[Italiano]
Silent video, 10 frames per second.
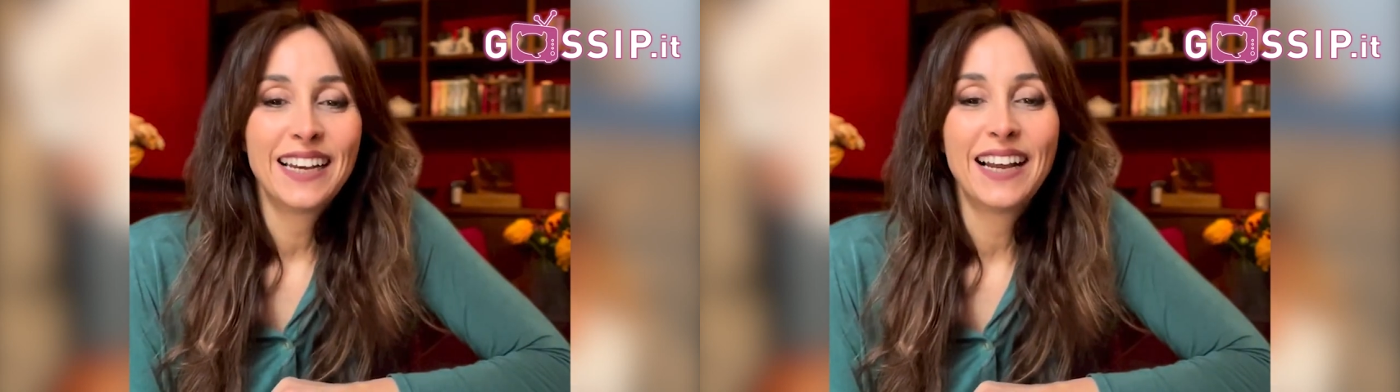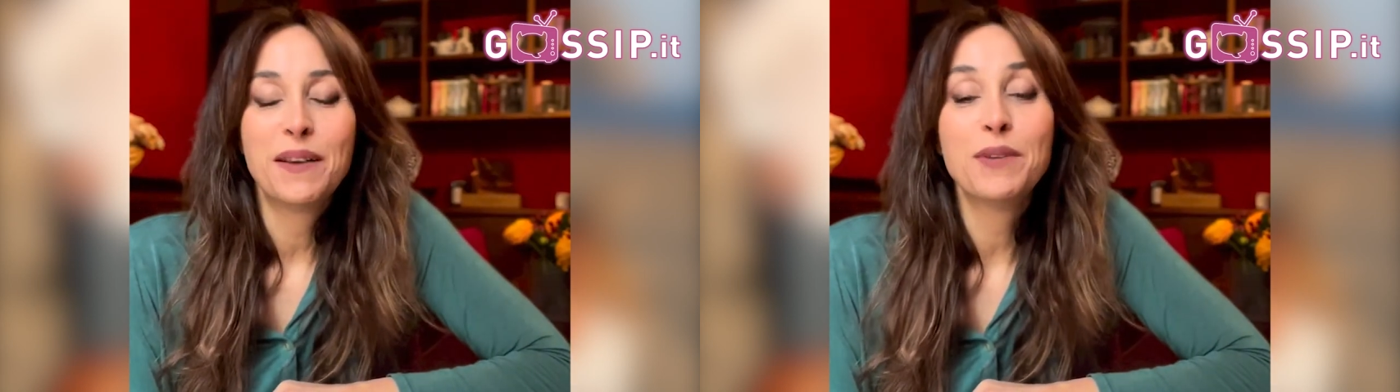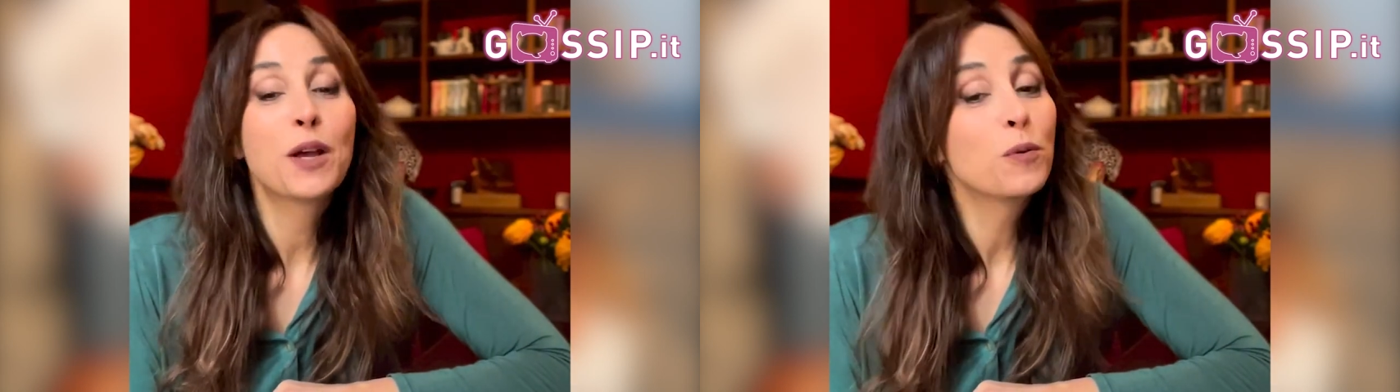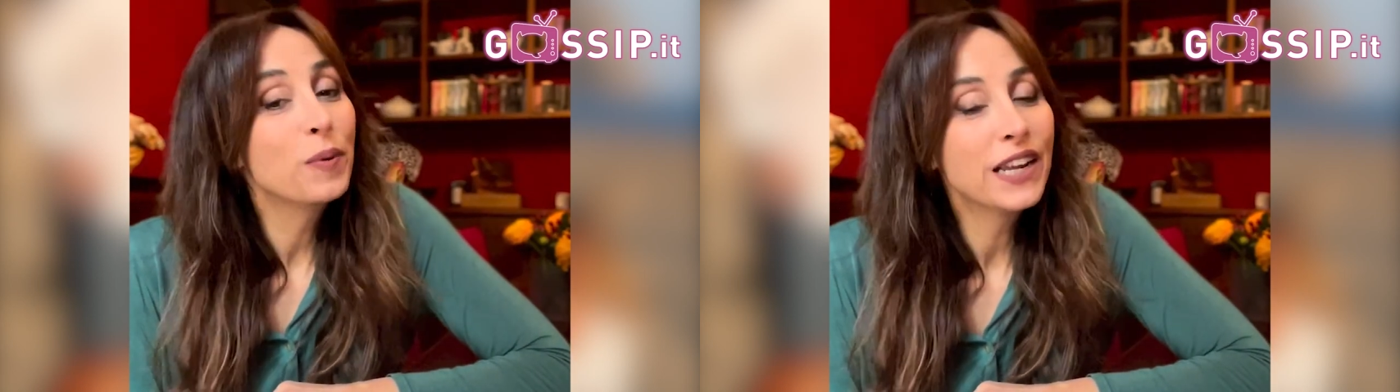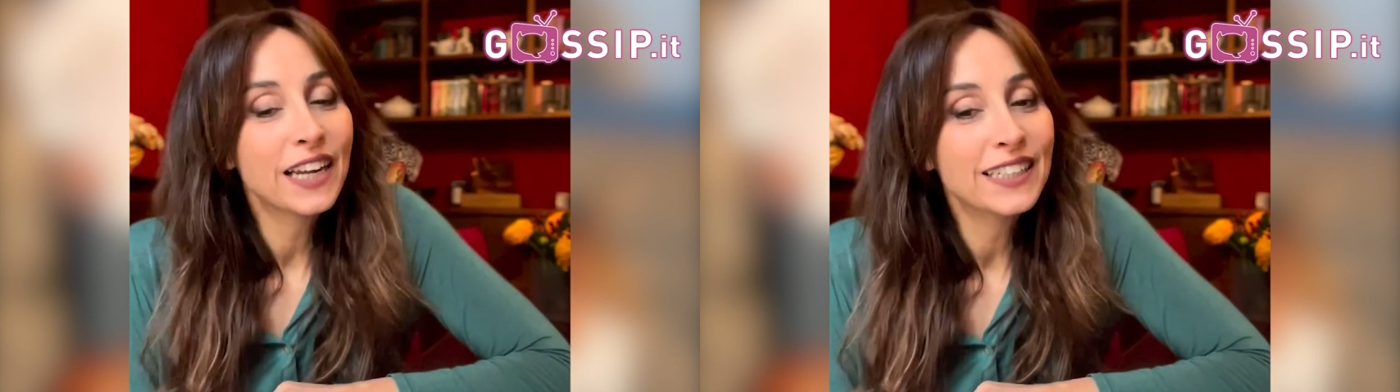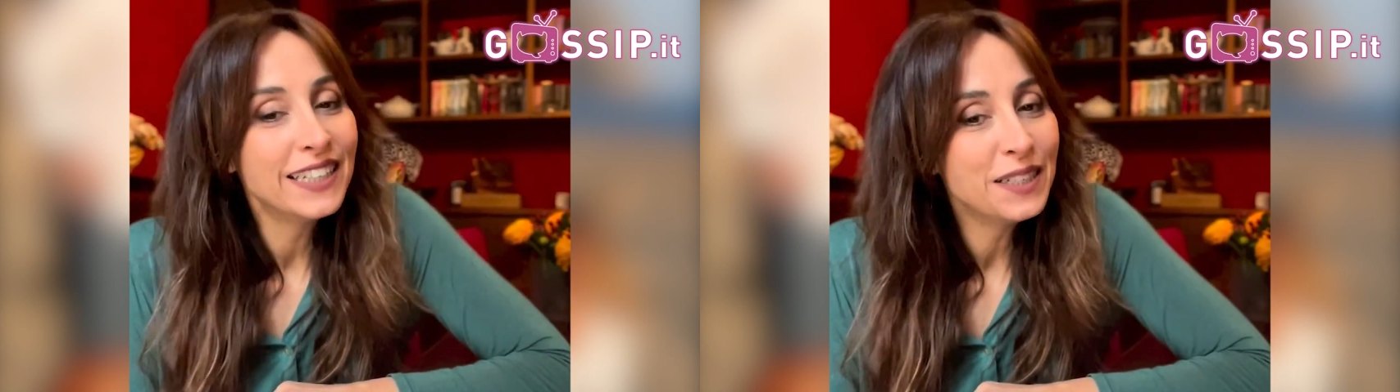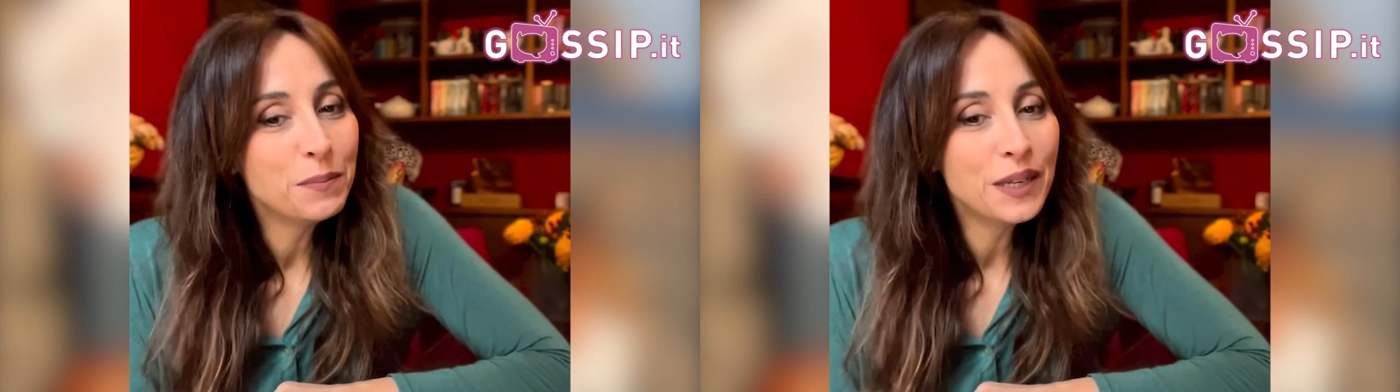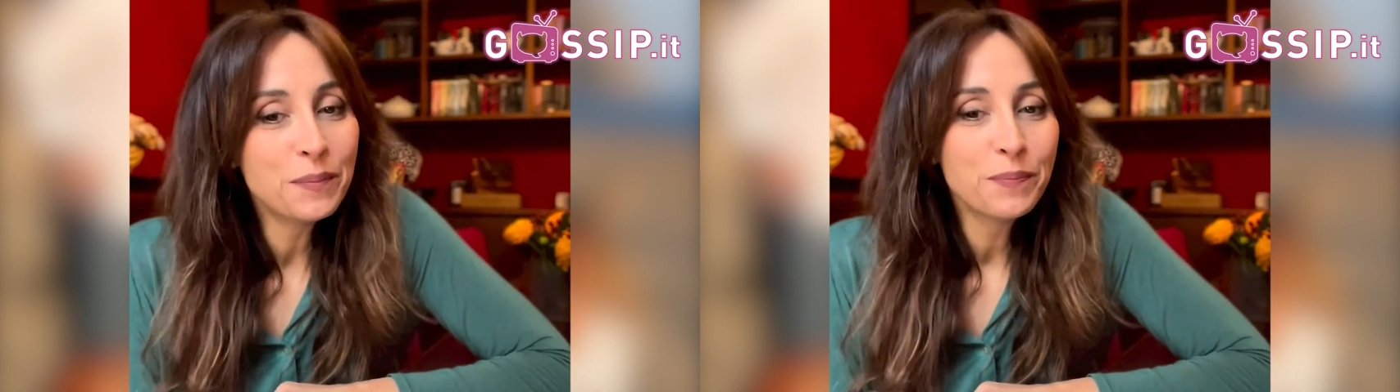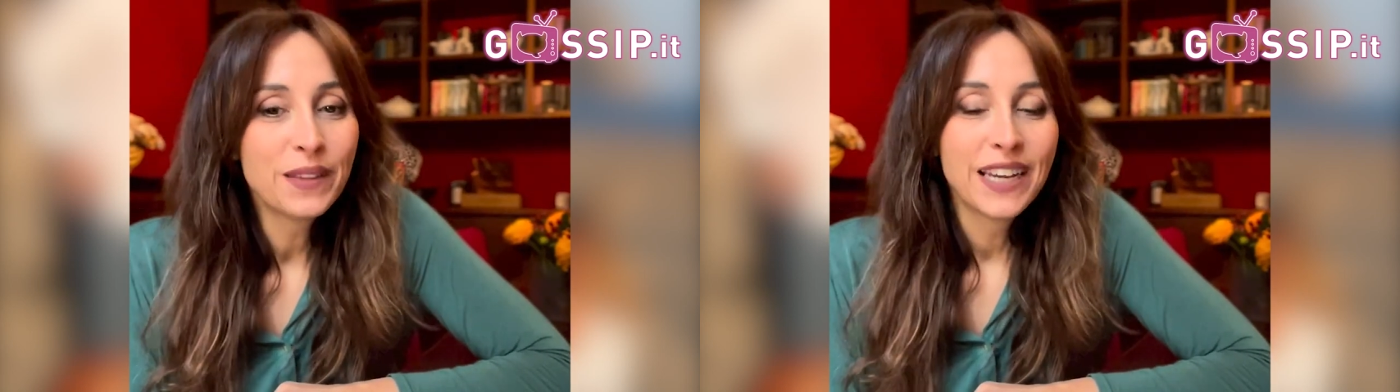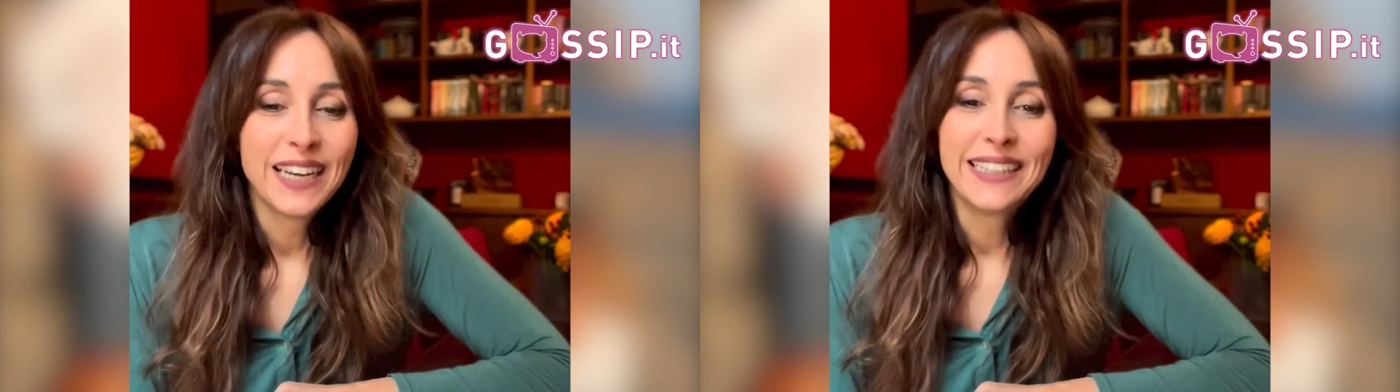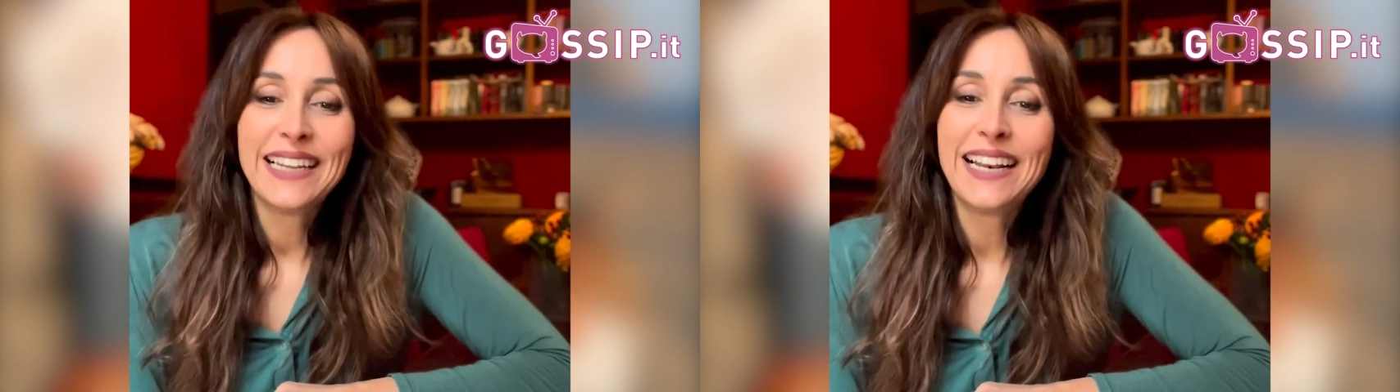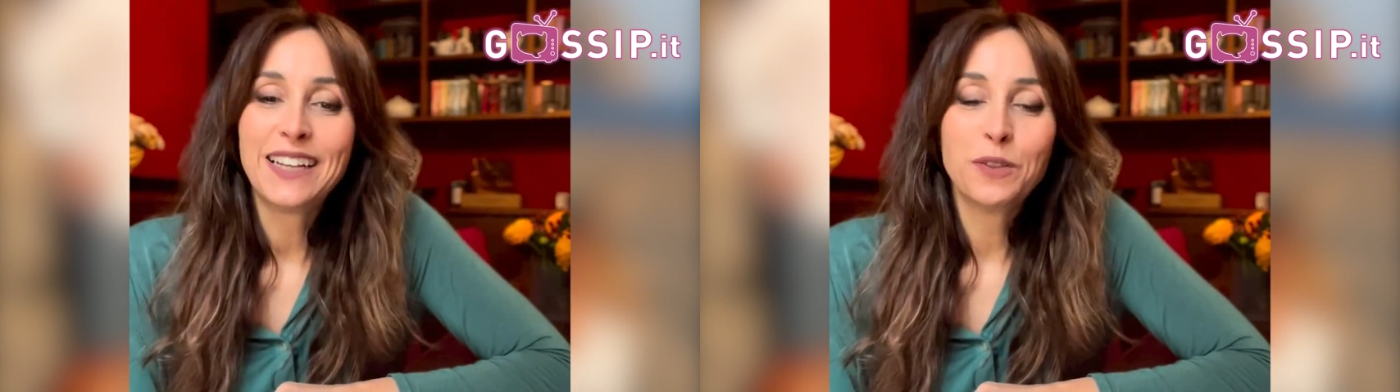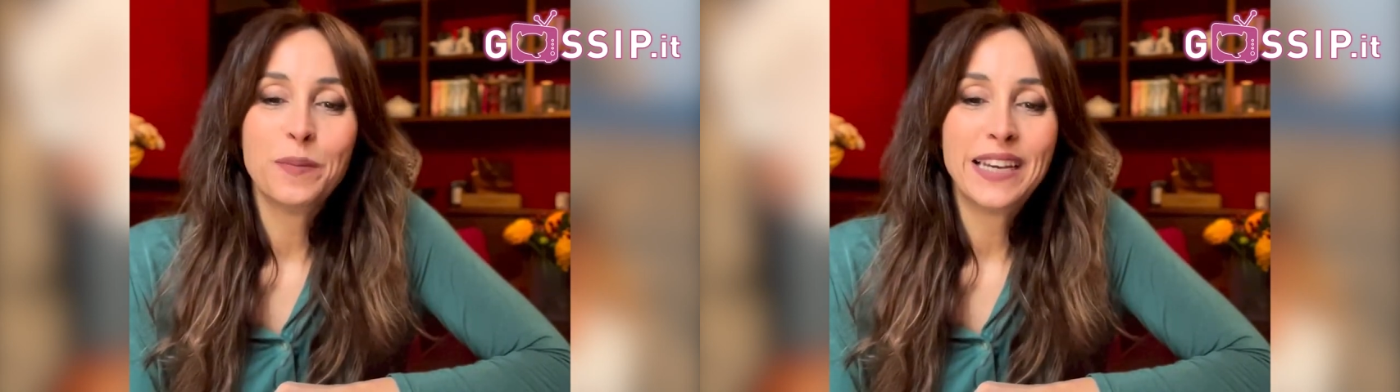Benedetta Parodi sui social, dove condivide tanti